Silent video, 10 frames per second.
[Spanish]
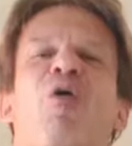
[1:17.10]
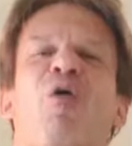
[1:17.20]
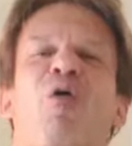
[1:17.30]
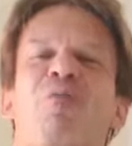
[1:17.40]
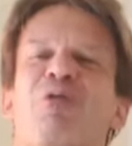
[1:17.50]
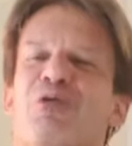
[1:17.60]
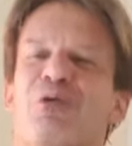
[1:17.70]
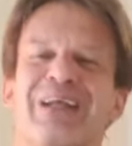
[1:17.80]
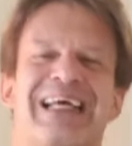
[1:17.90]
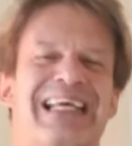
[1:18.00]
cómo
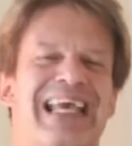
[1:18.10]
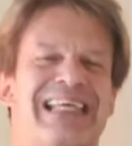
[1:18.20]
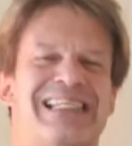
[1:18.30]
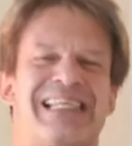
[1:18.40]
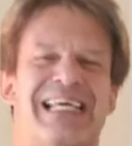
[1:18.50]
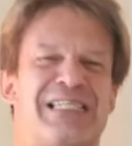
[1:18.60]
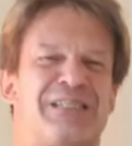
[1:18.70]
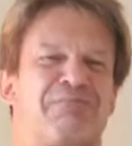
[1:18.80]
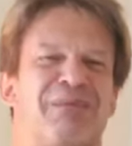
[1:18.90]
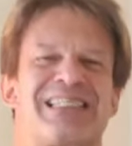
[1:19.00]
lograr este
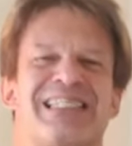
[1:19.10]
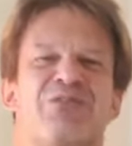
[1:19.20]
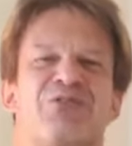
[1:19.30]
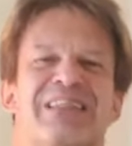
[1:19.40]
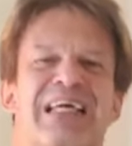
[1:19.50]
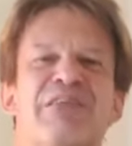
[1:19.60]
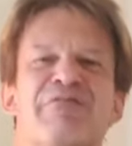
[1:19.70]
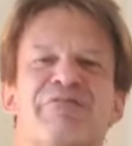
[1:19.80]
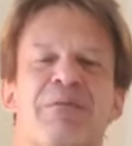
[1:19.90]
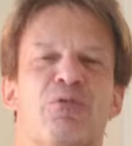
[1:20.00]
espacio tan
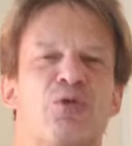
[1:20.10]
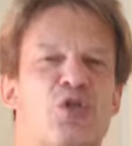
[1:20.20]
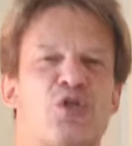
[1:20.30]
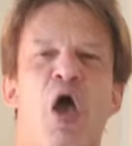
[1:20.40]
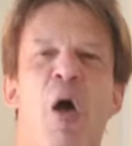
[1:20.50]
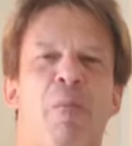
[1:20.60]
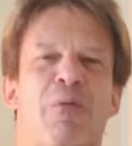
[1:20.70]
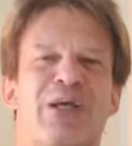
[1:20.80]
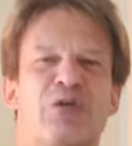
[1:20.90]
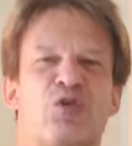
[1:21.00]
fabuloso,
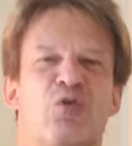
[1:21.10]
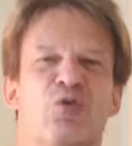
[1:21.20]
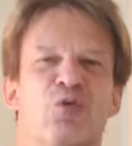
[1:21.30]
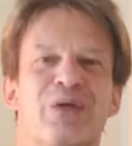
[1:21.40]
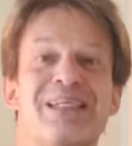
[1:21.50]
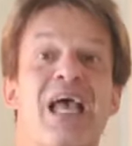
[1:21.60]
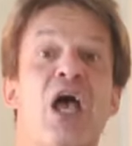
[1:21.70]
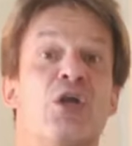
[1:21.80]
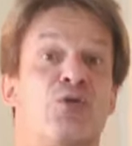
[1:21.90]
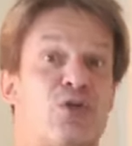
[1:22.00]
porque los colores
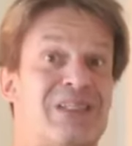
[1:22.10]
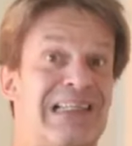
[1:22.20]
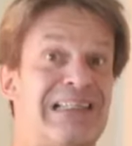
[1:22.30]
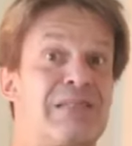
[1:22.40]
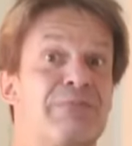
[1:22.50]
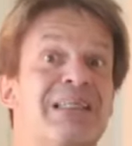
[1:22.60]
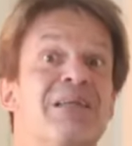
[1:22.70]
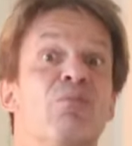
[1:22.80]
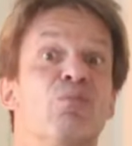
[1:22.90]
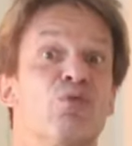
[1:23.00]
nos
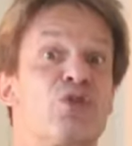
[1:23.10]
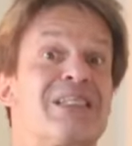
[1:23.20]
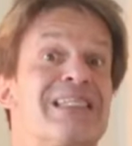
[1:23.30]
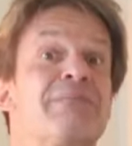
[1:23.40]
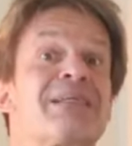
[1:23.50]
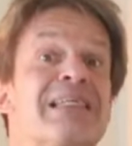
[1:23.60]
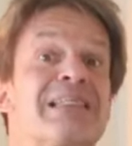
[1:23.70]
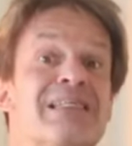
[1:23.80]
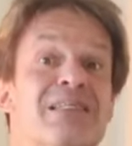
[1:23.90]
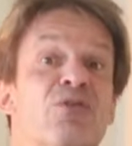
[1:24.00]
transmiten muchísimas
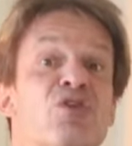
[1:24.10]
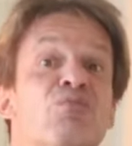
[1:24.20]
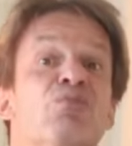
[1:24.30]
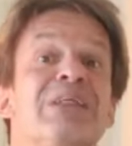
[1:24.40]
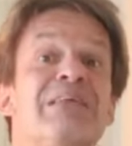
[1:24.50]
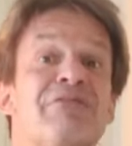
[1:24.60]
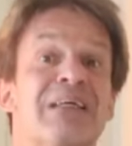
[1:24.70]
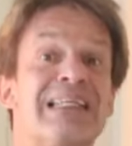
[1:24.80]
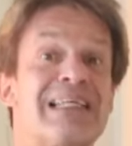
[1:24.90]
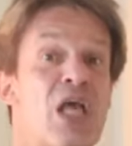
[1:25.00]
sensaciones muy
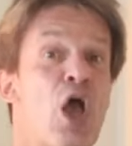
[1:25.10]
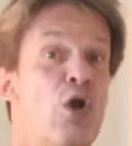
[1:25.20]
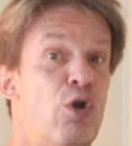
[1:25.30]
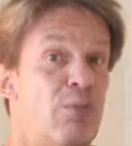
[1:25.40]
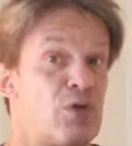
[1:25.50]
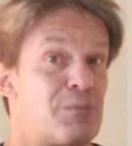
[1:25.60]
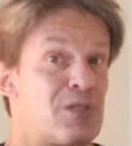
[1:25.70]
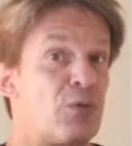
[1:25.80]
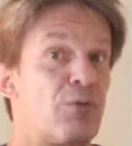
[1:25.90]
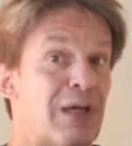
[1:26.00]
diferentes. Lo hemos
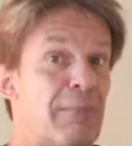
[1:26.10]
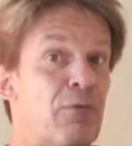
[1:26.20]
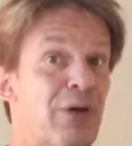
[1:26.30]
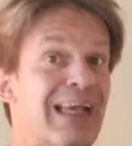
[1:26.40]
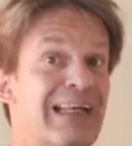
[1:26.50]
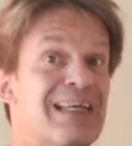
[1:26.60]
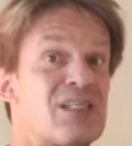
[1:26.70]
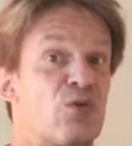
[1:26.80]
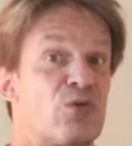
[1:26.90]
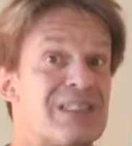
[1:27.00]
visto, por ejemplo, en
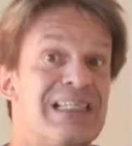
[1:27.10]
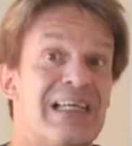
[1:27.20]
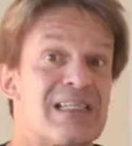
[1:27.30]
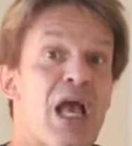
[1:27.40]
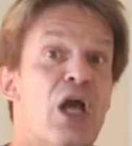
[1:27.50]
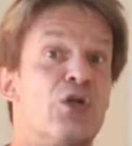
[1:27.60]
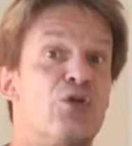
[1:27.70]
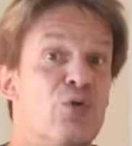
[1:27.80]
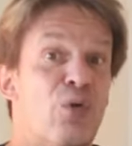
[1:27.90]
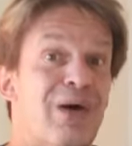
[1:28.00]
las cocinas.
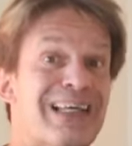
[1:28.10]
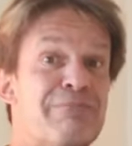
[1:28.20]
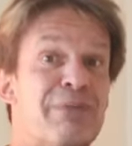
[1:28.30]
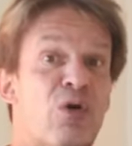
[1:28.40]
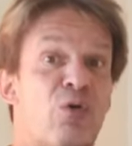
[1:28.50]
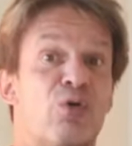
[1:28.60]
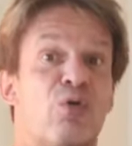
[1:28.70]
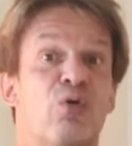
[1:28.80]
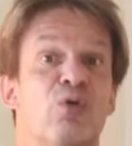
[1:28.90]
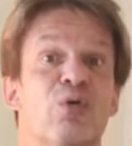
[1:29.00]
No hay
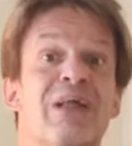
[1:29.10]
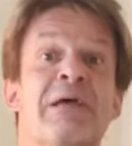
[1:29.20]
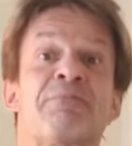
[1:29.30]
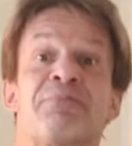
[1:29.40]
mejor color